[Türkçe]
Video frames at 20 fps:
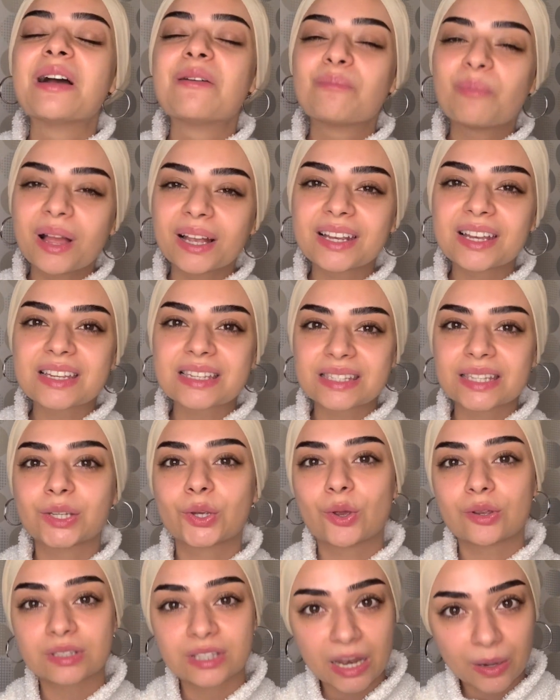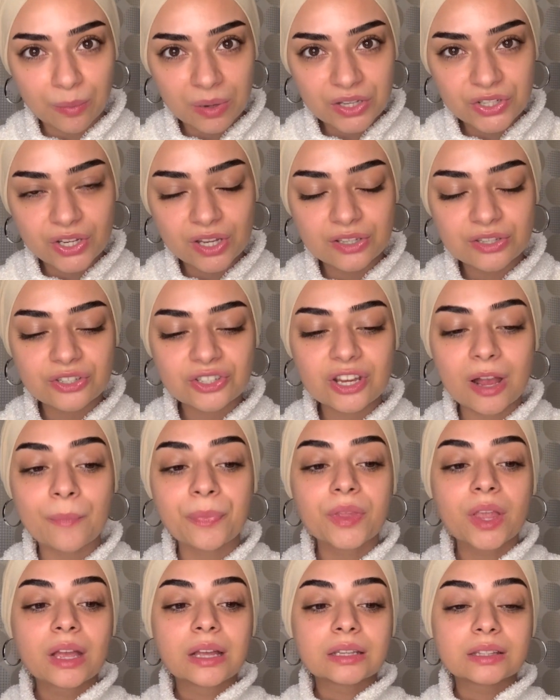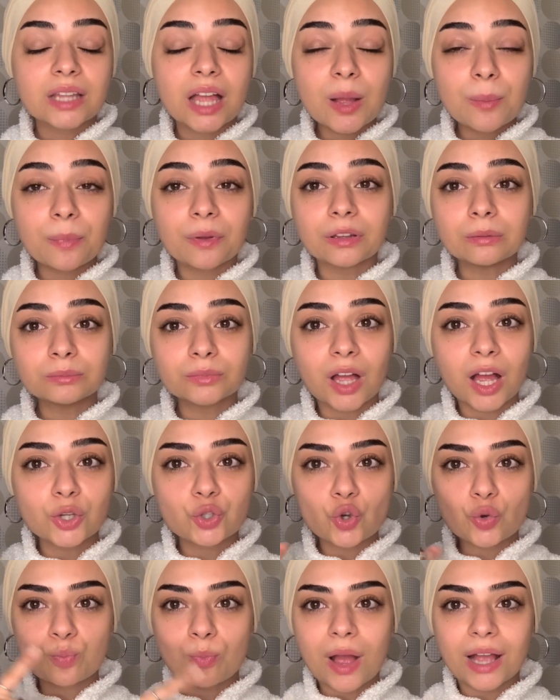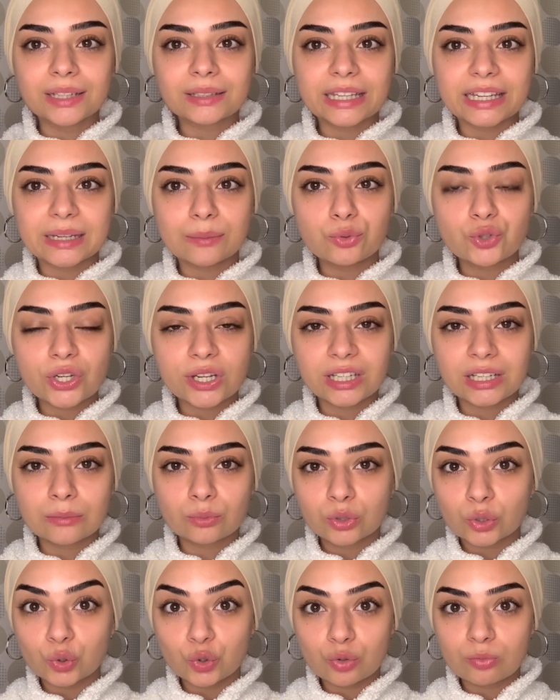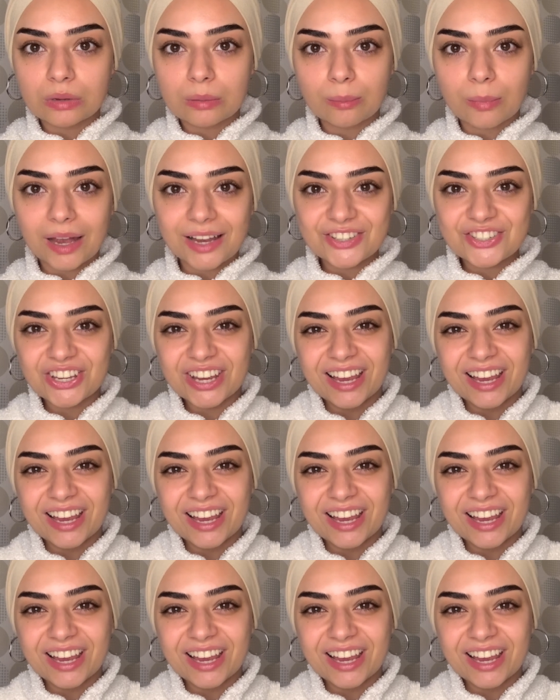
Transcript: Makyajı size göstermeye çalışacağım. Ne yapalım? Daha çok ben e, bu şekilde burada durmayayım bence.